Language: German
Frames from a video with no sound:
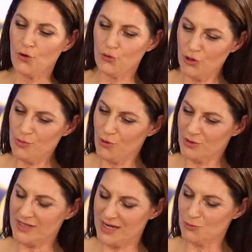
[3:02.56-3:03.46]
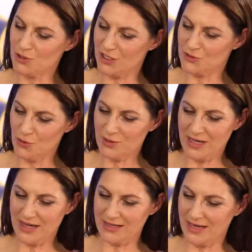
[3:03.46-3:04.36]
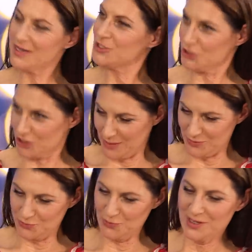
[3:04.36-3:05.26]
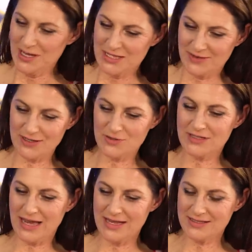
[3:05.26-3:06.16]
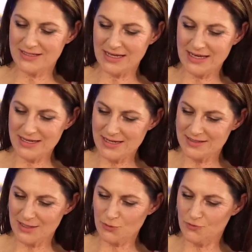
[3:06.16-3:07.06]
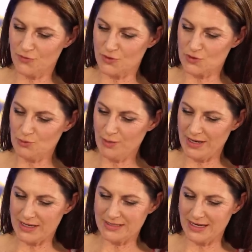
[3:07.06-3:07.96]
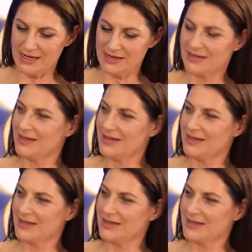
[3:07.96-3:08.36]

Höhepunkt deiner Moderatorenkarriere schreibst du 2001 in der Kindersendung von Super RTL.